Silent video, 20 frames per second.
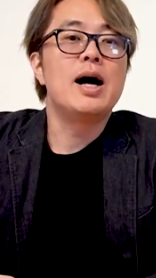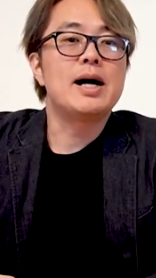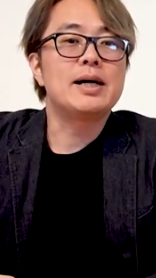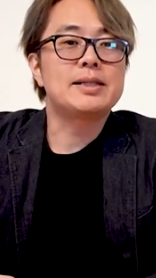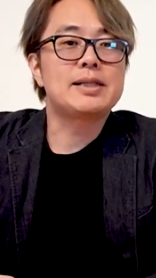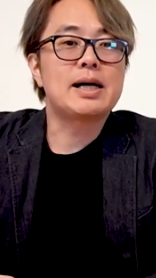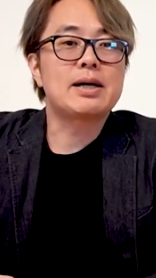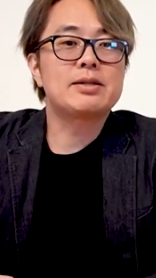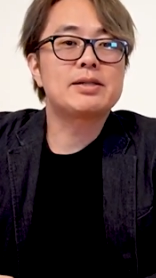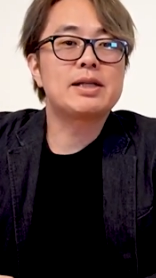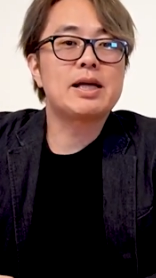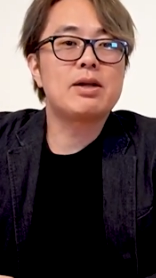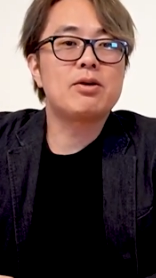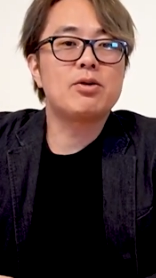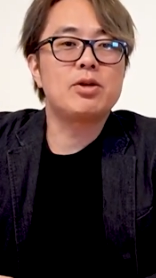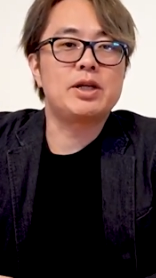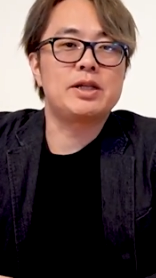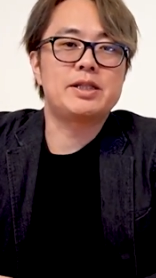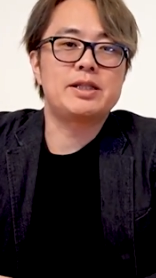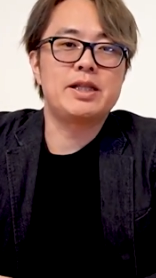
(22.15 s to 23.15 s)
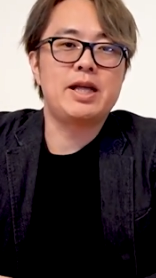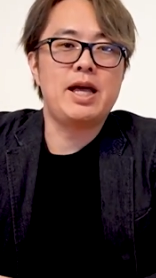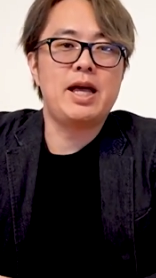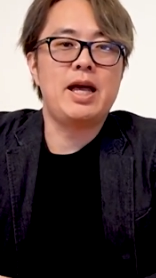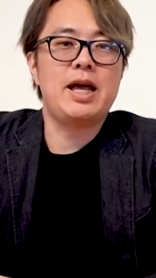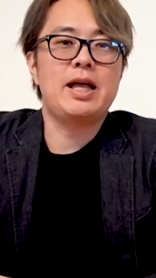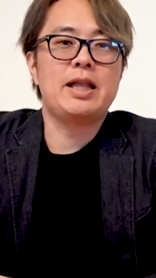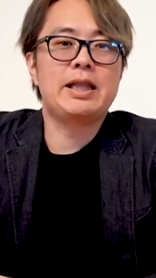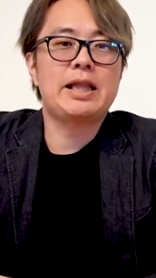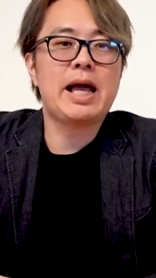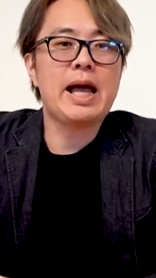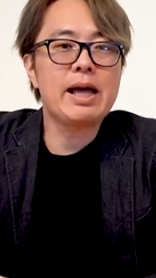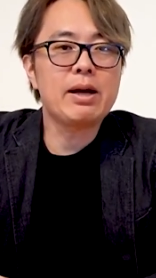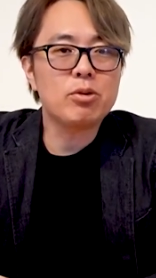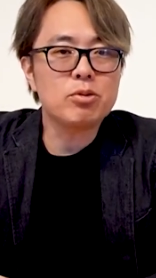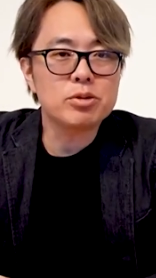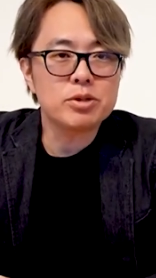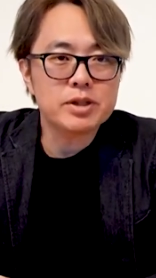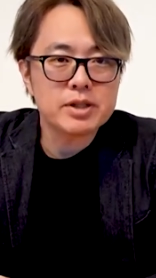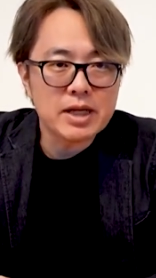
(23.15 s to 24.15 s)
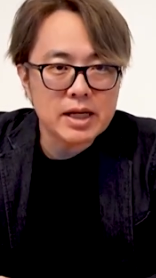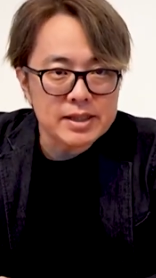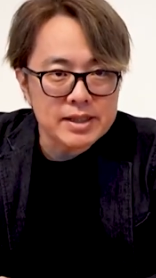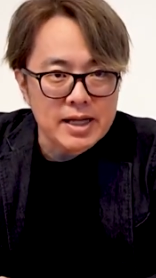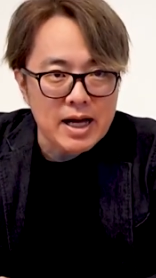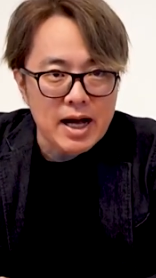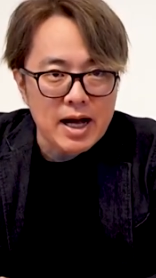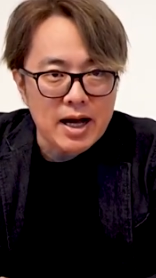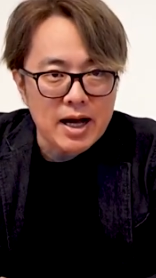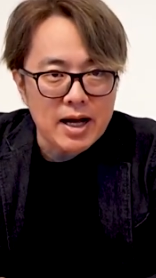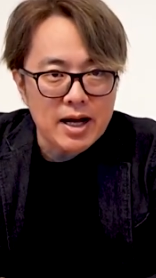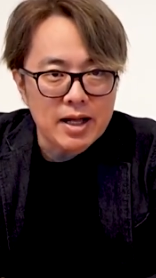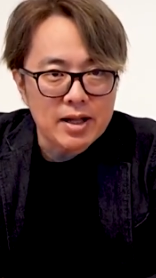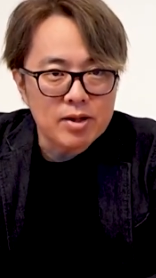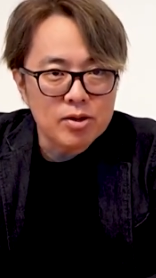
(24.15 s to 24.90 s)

浅草のですね太鼓さ